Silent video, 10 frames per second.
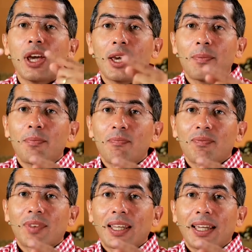فاهم
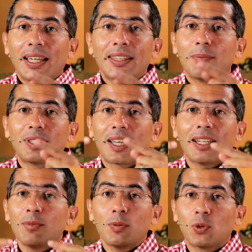انت
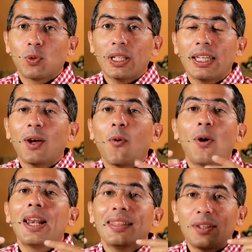بتكلمني بتقول ايه
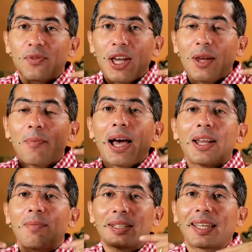ولا انت فاهم
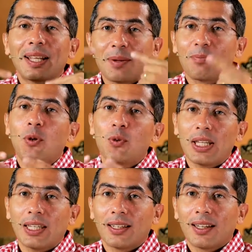انا بتكلم
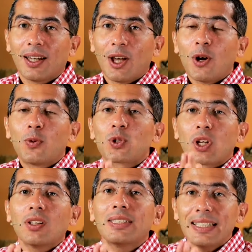بقول ايه
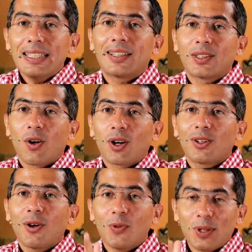وصلاتي ليك
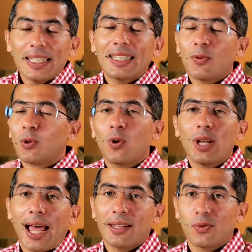النهارده وليكي ولكل